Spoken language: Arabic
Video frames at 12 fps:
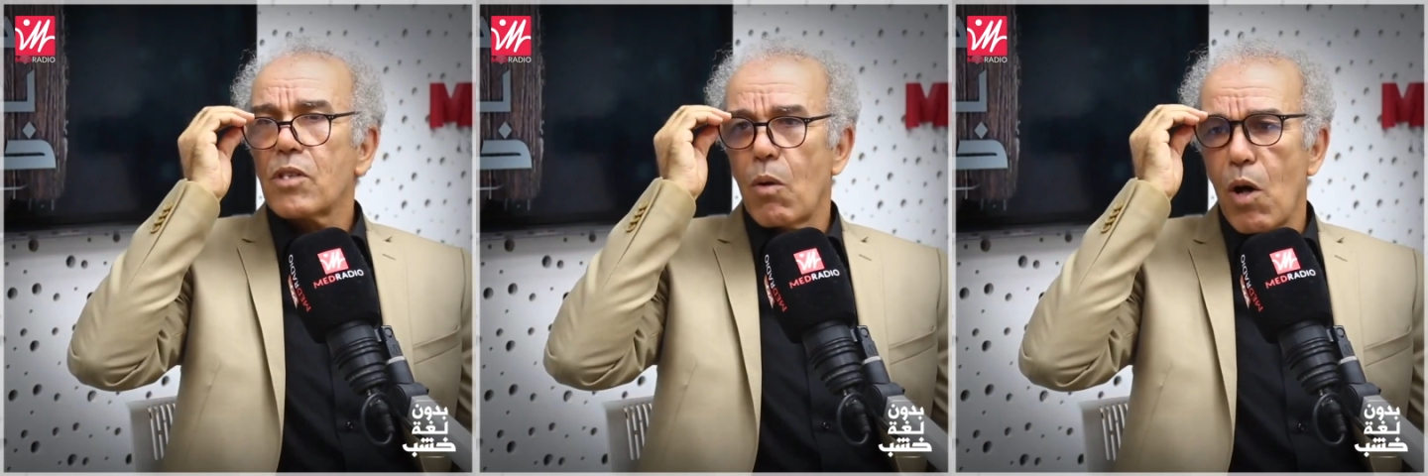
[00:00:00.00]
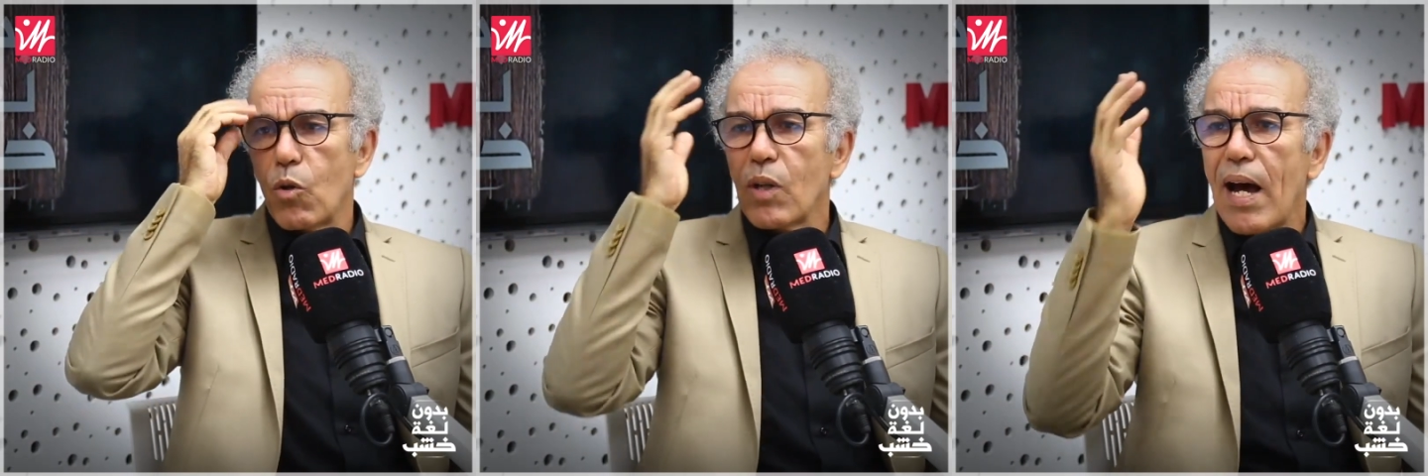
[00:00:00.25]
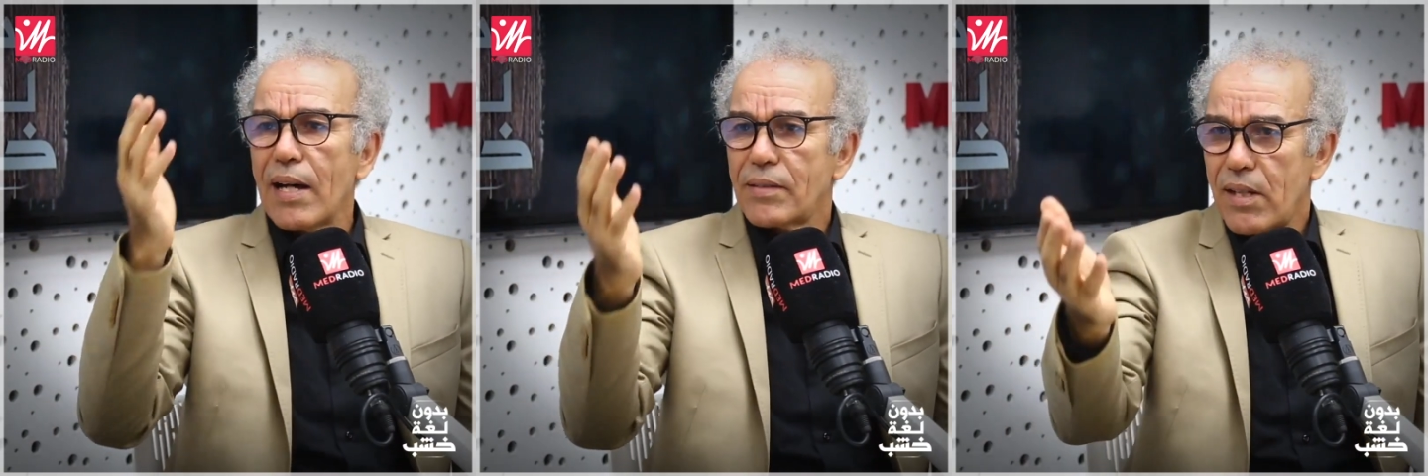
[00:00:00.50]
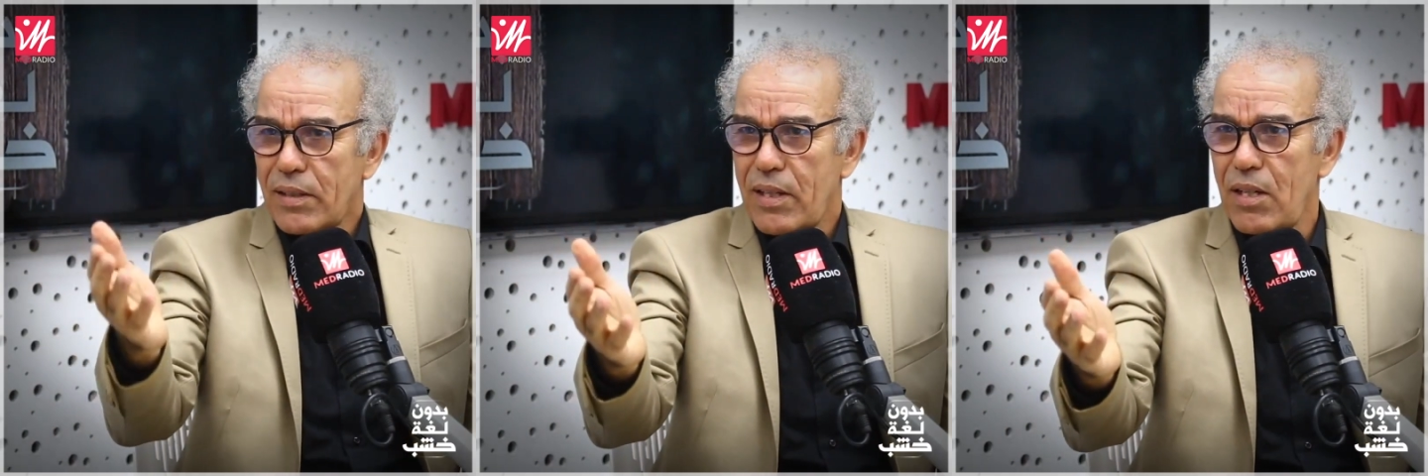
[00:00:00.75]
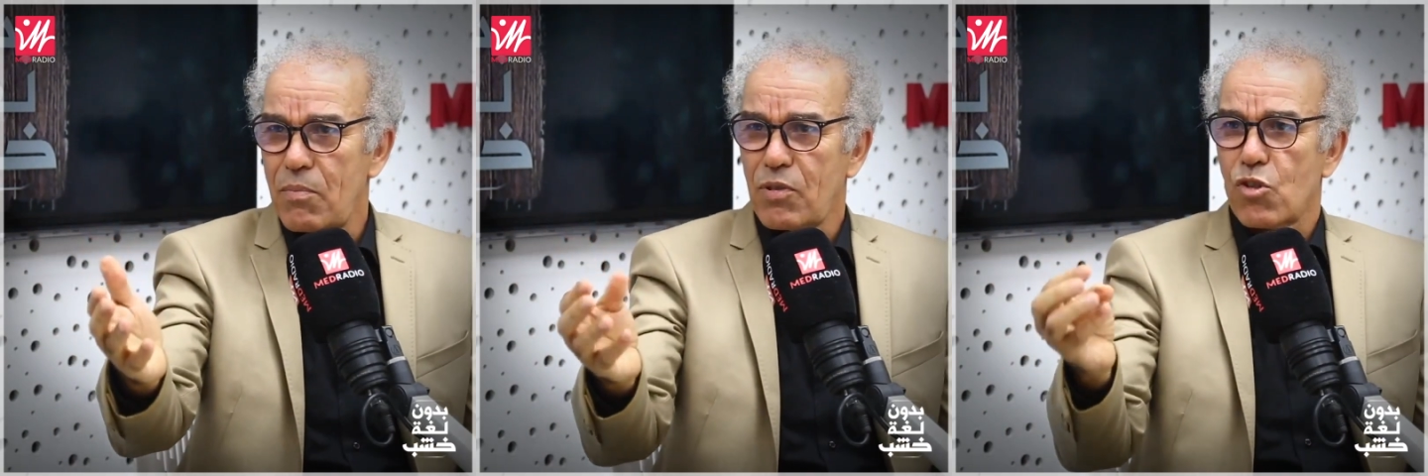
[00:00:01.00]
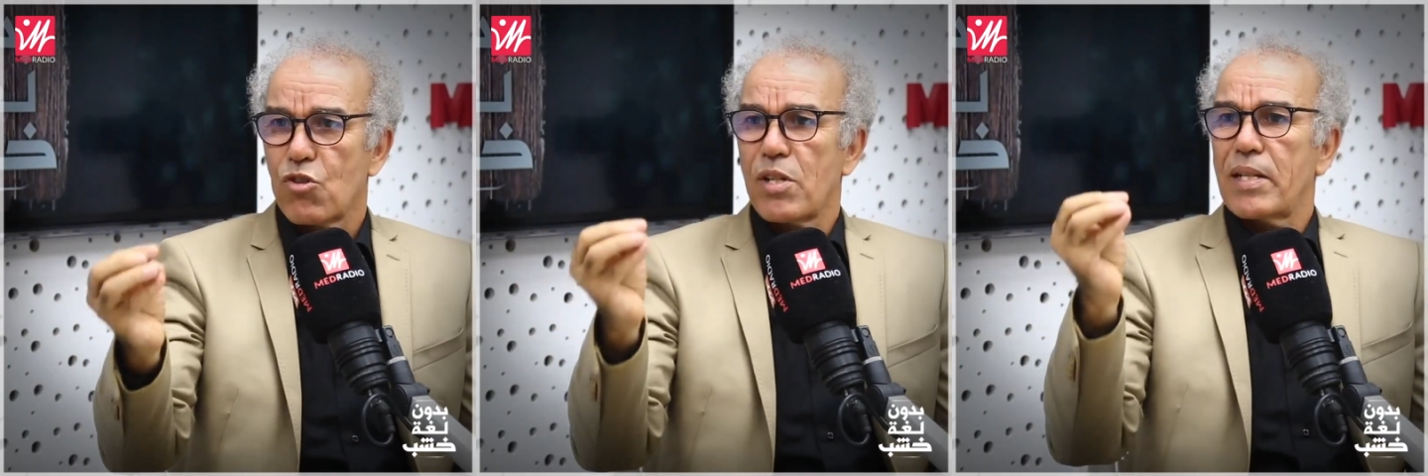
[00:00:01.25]
سواء الاثار ديال
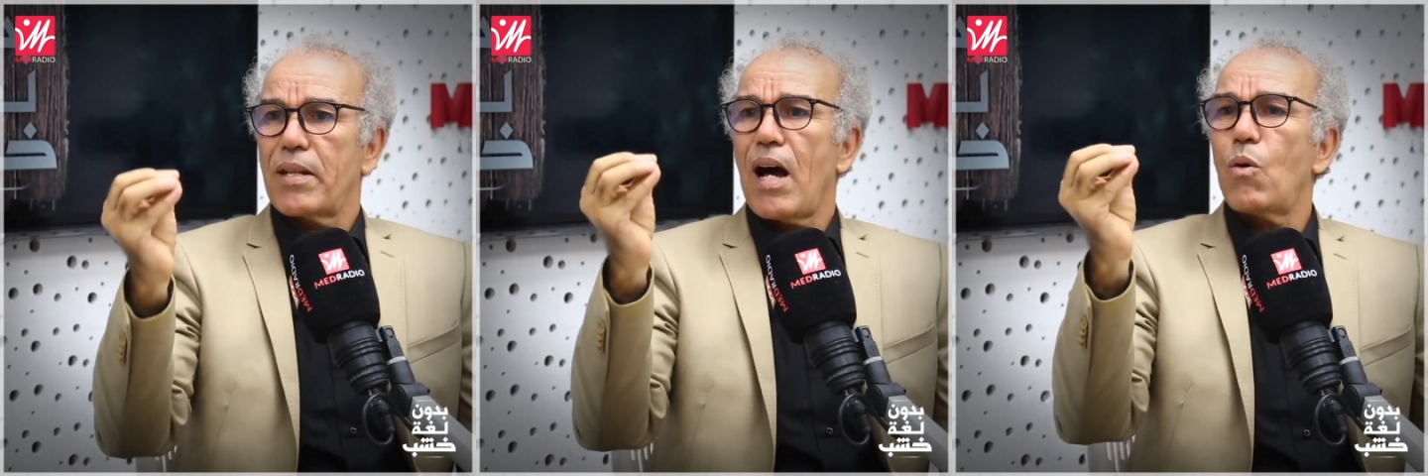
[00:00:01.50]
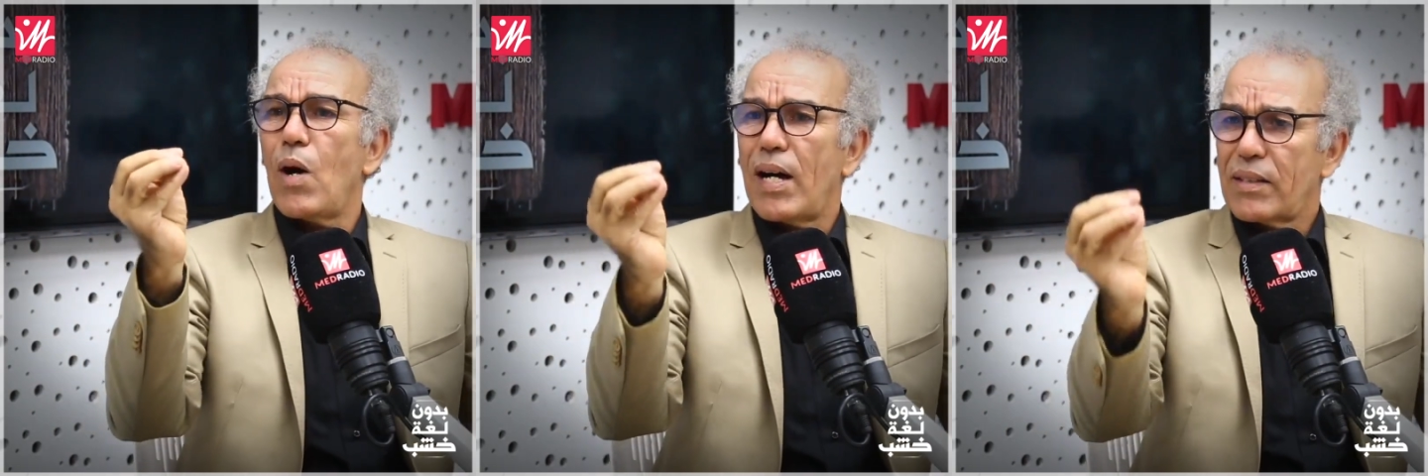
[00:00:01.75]
المسجد او